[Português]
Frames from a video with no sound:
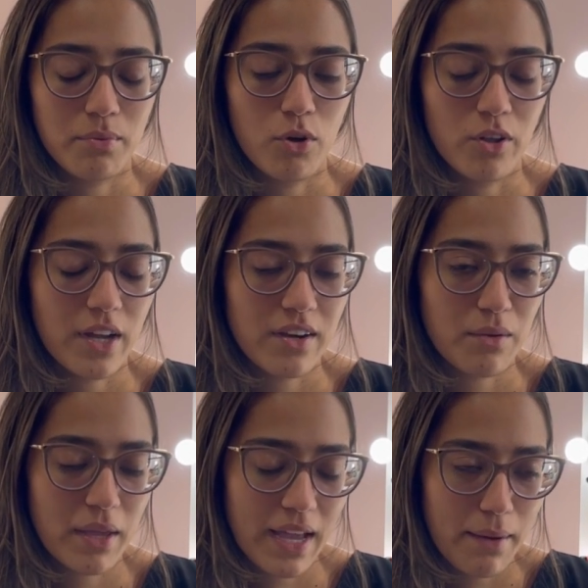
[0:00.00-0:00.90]
colocaram na
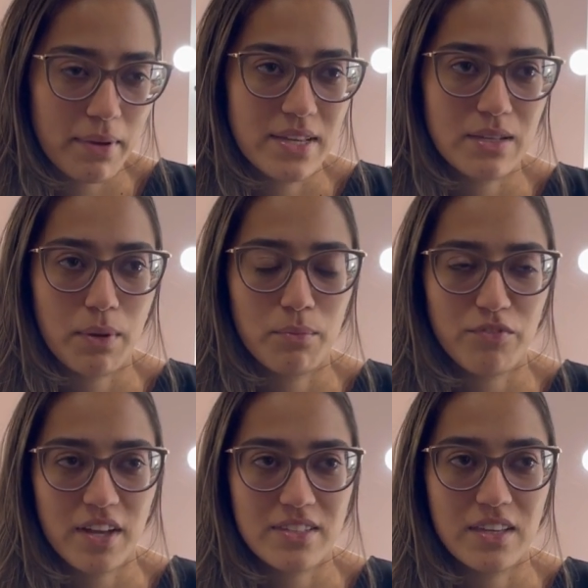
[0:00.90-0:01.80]
minha cabeça para me
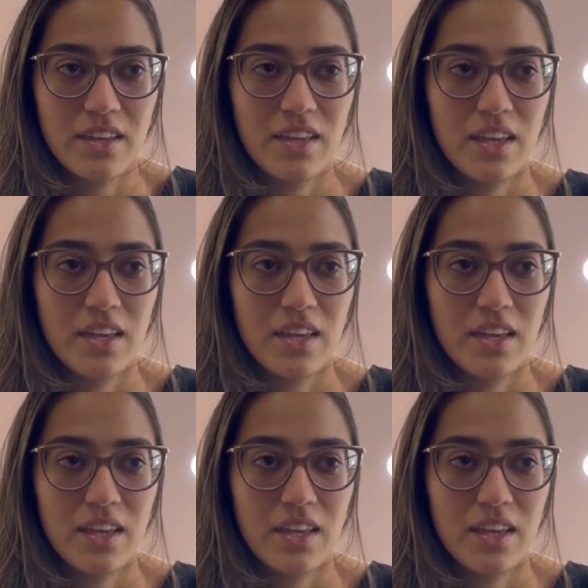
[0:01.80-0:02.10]
fazer.